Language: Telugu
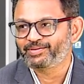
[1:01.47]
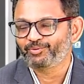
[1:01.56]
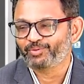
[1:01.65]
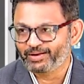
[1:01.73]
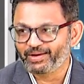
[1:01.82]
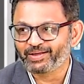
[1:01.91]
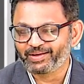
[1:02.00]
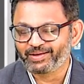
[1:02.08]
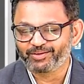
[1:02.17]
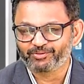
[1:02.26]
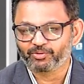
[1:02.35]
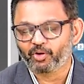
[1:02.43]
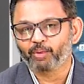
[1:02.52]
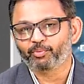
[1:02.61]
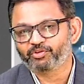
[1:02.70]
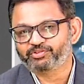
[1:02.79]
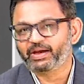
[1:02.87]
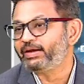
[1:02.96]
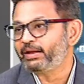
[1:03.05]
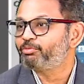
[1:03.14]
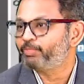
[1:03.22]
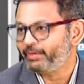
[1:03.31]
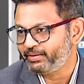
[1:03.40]
ఒక నెలకే సో ఆల్మోస్ట్ టెన్
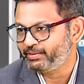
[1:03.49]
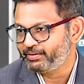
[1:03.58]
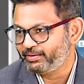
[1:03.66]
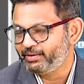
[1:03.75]
టైమ్స్ పెరిగింది